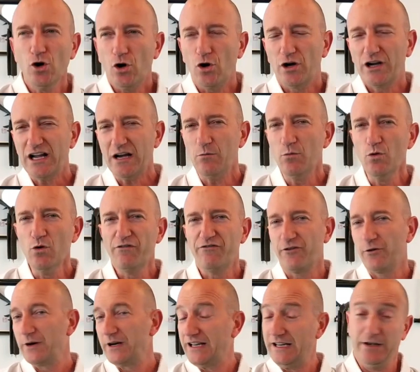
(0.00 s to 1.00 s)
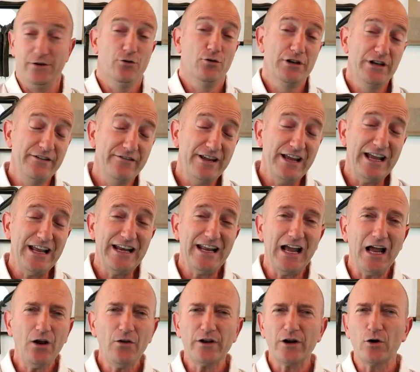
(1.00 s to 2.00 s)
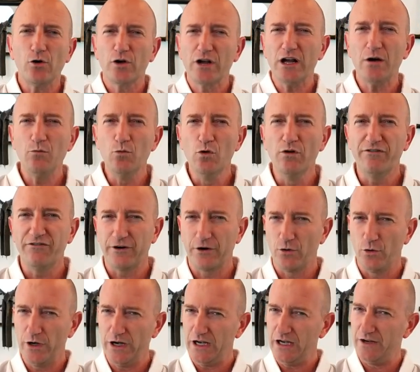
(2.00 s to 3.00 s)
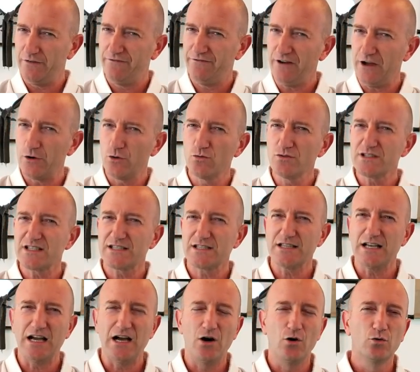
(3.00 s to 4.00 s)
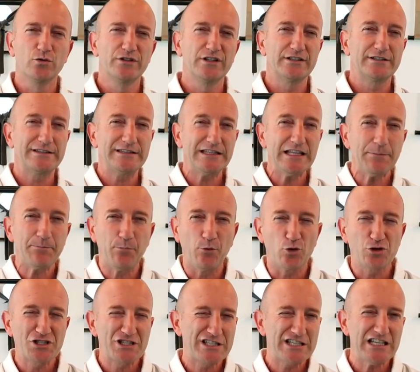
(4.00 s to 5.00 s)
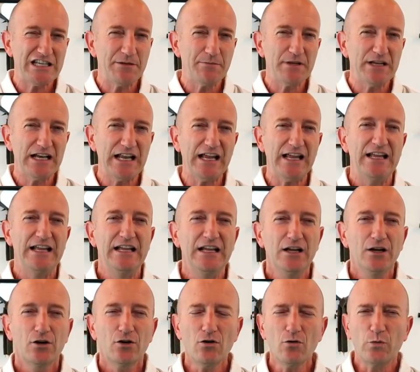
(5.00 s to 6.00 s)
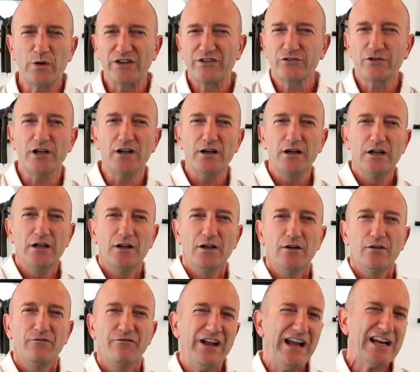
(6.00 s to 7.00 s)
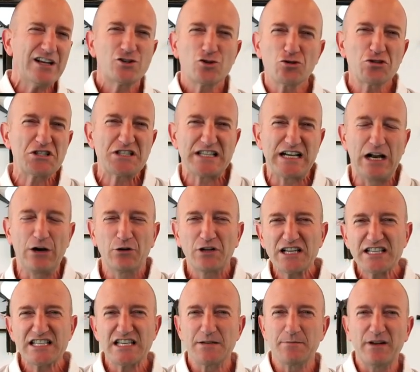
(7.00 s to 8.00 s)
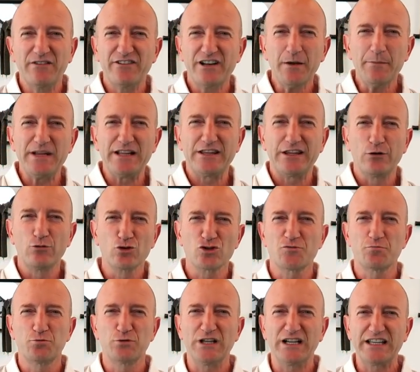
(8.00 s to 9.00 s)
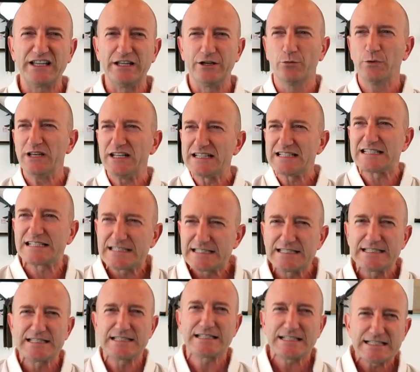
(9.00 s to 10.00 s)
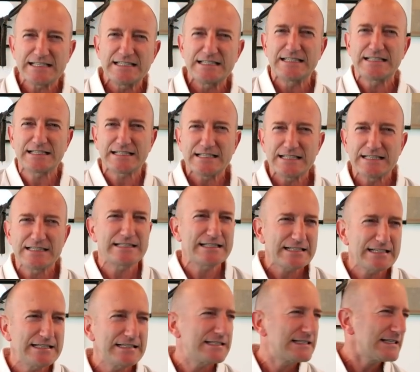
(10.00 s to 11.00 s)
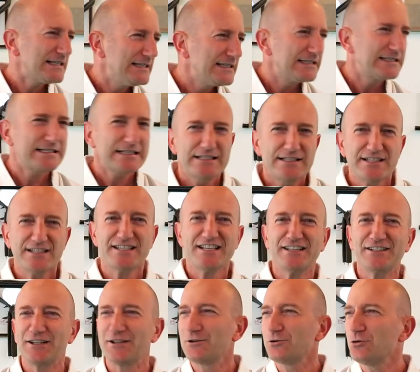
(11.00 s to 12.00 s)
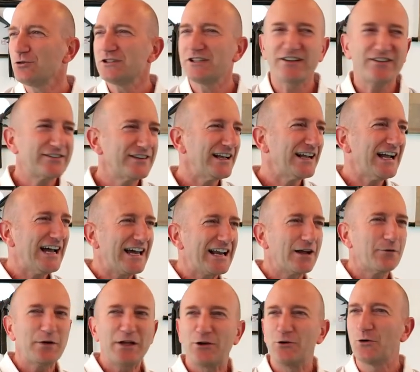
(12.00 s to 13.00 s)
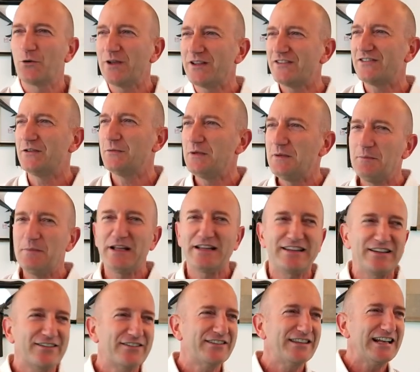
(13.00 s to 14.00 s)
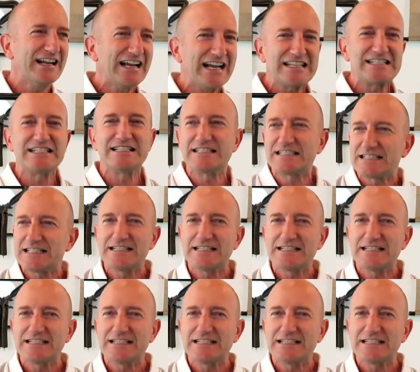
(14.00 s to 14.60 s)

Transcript: lo camuffano perché non gli viene, allora lo camuffano e fanno un sound tipo simile con questo verso strano che sembra veramente uno sputacchino. Quindi tz, tz, tz, si sente tutta sta gara qui con questi bimbetti, sti ragazzi